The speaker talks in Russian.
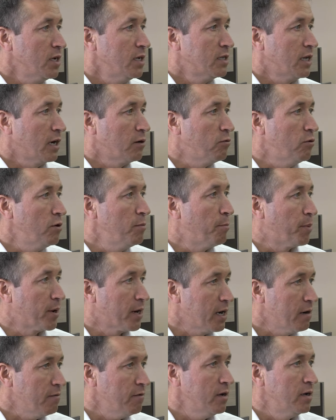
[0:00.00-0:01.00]
Такое
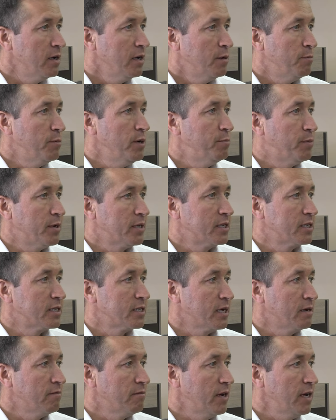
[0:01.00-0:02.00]
право мы
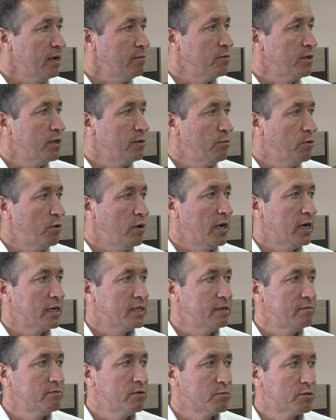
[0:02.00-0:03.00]
предоставляем наиболее
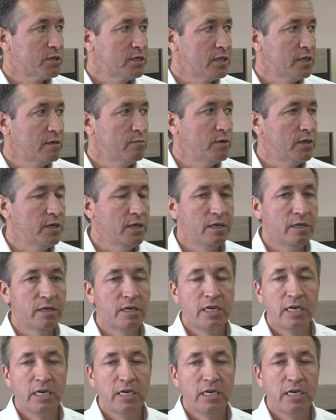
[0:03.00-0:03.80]
активным жителям, и